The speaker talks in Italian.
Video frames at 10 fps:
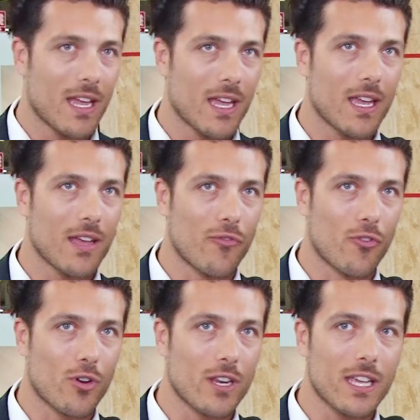e
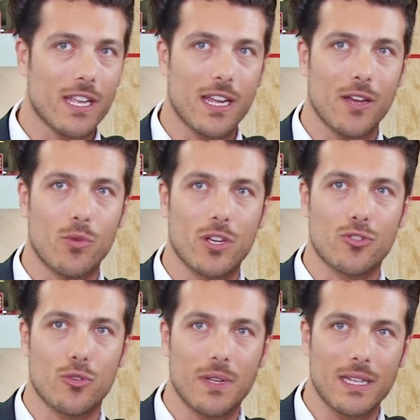fornire una
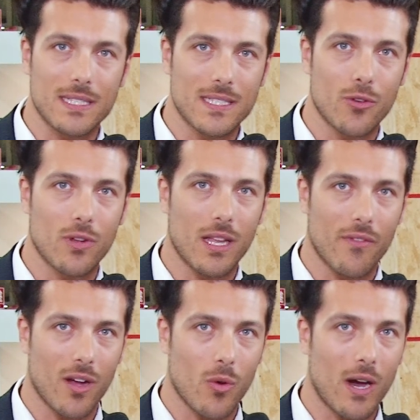strumentazione
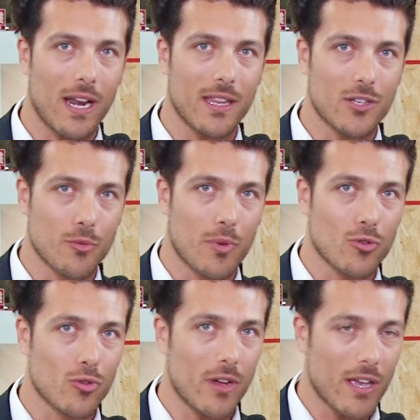d'avanguardia e soprattutto